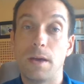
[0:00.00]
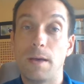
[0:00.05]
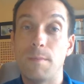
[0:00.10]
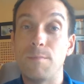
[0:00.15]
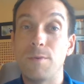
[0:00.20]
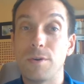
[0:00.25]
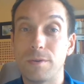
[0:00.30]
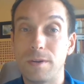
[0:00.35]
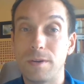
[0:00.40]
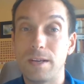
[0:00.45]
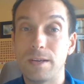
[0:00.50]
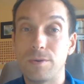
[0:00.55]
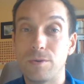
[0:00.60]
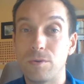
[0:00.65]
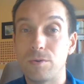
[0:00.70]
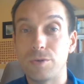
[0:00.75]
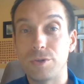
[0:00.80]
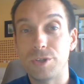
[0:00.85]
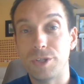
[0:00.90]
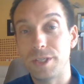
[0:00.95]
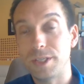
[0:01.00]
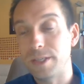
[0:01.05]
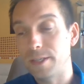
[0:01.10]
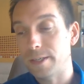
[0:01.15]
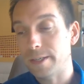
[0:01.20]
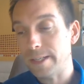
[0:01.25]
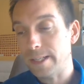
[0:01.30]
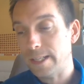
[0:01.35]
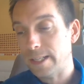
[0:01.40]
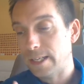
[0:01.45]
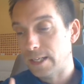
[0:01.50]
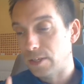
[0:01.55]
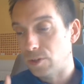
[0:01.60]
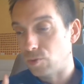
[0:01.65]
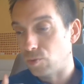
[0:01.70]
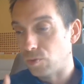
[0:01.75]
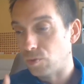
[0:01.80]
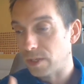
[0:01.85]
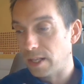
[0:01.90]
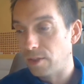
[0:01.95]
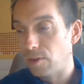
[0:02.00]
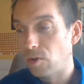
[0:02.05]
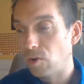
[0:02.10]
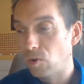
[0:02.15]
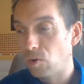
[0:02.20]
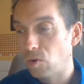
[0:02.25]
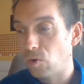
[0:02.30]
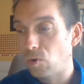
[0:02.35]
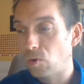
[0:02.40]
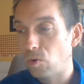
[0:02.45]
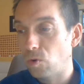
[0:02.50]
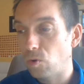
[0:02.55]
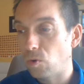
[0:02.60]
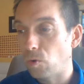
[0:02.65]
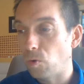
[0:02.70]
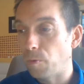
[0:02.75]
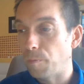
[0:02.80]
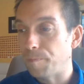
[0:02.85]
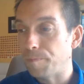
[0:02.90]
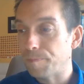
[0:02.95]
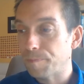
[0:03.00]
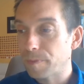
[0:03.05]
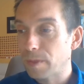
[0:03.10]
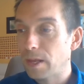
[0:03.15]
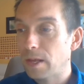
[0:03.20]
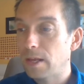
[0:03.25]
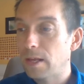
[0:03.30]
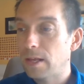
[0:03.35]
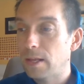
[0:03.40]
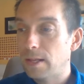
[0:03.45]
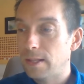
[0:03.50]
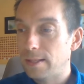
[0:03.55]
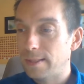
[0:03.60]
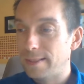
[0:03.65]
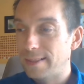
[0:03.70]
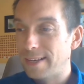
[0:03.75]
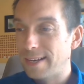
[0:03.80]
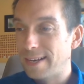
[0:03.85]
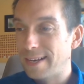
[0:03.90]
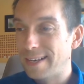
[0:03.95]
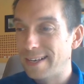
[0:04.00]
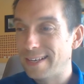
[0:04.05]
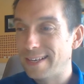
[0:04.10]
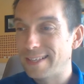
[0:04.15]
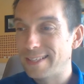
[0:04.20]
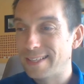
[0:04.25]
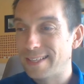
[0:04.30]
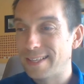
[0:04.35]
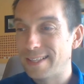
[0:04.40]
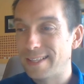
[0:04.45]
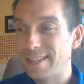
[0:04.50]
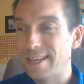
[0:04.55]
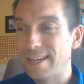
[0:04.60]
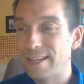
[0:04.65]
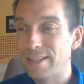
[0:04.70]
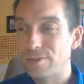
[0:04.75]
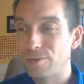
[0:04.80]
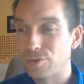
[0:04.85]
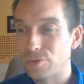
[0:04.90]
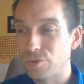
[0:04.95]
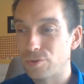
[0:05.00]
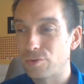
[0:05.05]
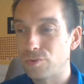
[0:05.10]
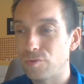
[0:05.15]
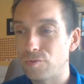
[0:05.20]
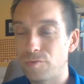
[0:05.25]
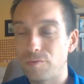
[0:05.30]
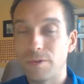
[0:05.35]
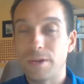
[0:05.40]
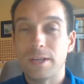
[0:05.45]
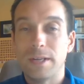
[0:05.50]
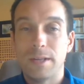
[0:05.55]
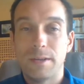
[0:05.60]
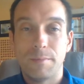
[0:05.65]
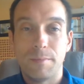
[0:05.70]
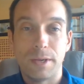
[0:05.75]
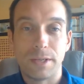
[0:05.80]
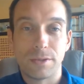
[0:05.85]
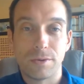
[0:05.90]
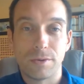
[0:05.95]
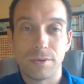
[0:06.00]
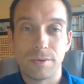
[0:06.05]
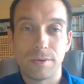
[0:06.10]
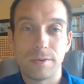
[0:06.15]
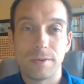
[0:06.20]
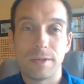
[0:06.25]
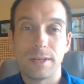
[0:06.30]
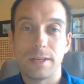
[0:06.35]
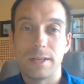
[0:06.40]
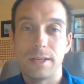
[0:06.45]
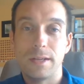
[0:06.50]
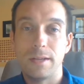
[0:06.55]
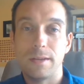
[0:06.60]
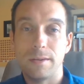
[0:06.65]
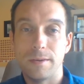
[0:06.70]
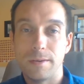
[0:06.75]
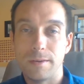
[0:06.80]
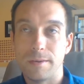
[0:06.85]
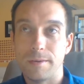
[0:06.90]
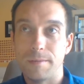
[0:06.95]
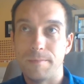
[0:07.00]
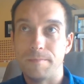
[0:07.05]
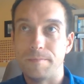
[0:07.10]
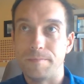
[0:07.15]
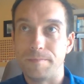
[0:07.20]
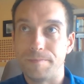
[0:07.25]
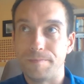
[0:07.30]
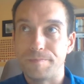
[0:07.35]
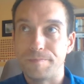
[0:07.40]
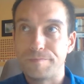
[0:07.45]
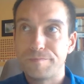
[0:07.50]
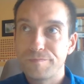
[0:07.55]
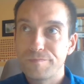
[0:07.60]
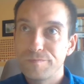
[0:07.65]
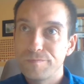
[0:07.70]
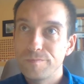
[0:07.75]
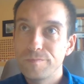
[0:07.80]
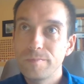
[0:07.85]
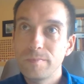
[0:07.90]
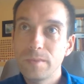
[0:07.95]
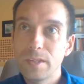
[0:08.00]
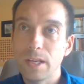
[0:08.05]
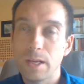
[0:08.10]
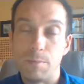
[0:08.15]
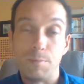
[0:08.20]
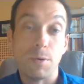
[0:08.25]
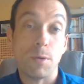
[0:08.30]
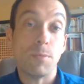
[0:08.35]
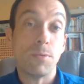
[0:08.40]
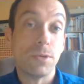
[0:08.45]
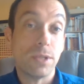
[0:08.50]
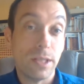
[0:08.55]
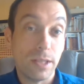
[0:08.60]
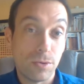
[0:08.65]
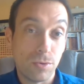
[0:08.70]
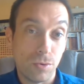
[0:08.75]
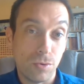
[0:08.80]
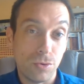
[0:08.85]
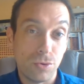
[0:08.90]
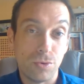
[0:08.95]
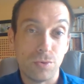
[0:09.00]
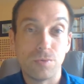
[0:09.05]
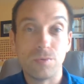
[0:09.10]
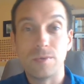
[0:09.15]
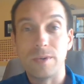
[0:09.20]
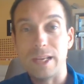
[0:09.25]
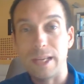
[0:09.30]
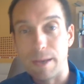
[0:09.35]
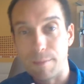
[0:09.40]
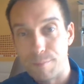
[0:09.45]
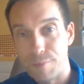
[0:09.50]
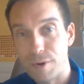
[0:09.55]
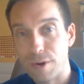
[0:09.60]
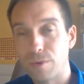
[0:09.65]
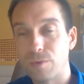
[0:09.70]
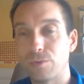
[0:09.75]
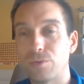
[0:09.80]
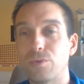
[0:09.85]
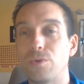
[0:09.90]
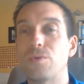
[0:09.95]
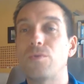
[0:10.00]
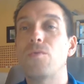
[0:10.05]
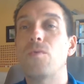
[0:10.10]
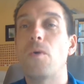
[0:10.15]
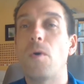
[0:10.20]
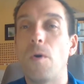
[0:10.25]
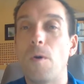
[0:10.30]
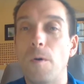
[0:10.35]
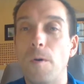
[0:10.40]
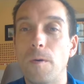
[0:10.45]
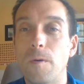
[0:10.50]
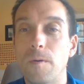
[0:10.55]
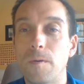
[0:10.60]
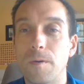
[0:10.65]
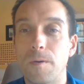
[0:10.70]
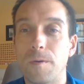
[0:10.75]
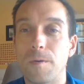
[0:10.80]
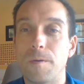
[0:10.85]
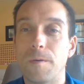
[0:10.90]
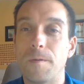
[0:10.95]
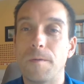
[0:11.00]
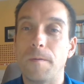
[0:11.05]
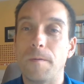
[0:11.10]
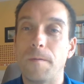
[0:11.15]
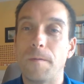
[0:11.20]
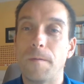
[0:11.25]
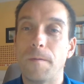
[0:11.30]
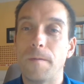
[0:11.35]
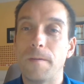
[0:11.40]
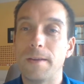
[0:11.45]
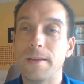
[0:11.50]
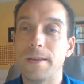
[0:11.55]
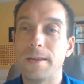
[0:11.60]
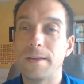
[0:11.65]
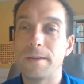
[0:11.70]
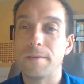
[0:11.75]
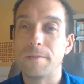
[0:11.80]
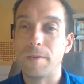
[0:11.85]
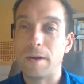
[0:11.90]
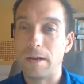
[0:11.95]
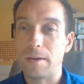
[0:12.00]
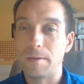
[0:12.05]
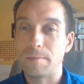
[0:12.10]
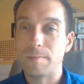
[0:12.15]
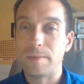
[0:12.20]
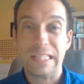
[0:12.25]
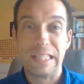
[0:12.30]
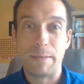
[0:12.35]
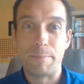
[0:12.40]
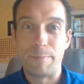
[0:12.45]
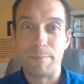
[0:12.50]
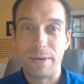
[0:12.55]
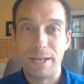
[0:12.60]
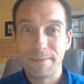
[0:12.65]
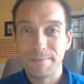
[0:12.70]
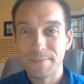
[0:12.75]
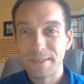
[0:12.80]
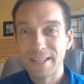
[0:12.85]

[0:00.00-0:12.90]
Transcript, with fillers: aborde l'écologie sous un angle très intéressant, je trouve, parce que il, il propose des solutions, il est un peu à contre-courant, euh, et euh, voilà, et ça me plaît.